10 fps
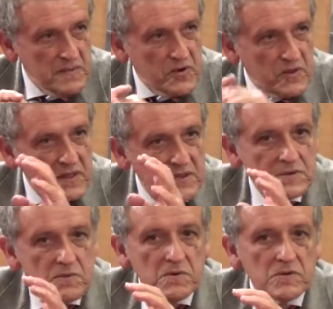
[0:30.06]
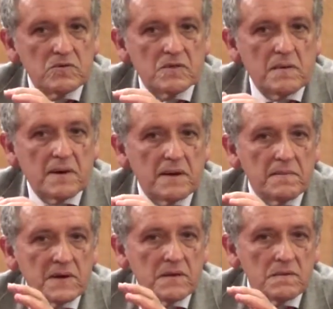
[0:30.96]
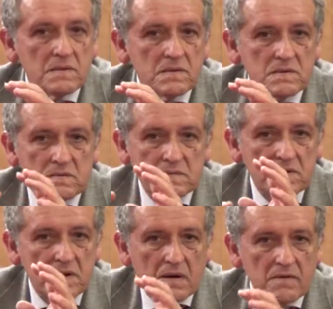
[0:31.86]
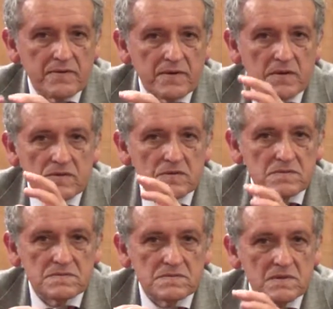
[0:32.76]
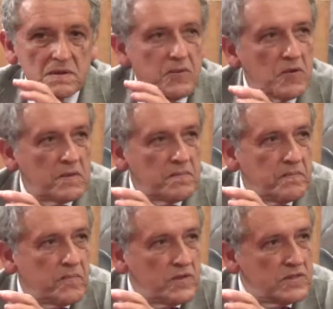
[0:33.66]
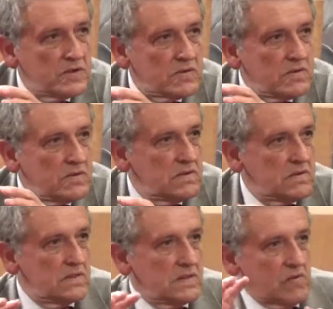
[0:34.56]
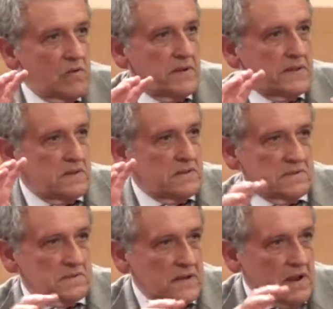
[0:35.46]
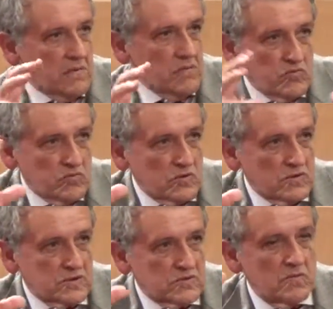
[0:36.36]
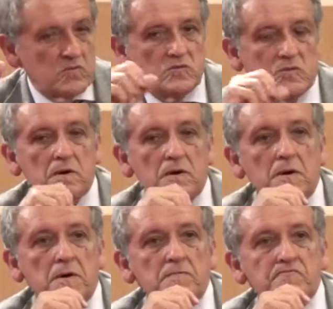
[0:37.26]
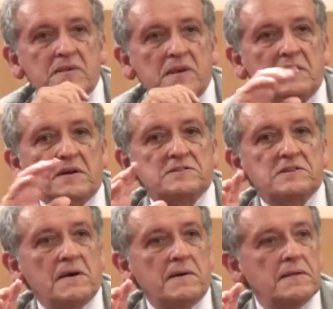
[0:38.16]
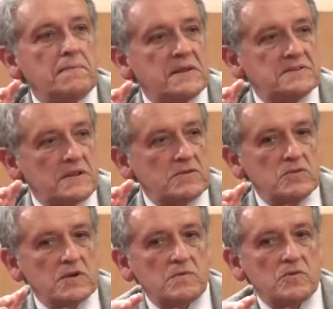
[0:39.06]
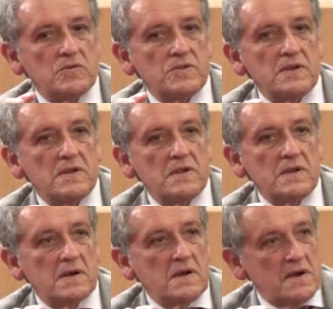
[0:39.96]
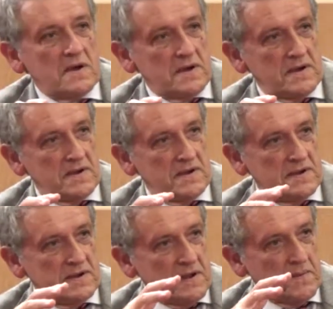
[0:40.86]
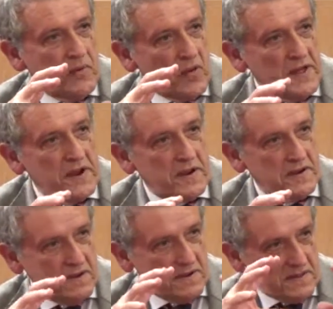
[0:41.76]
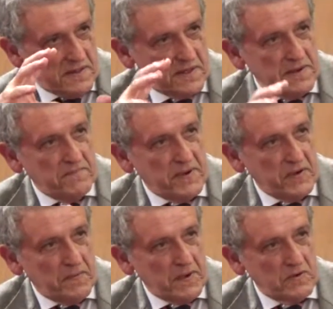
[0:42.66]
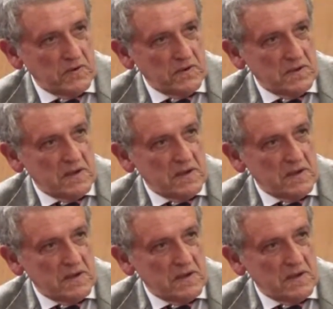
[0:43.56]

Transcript: porque en ese momento estaba cambiando la configuración del poder político en Europa, que era el mundo, el centro del mundo, y que se estaba desplazando, digamos, del eh, poder del imperio español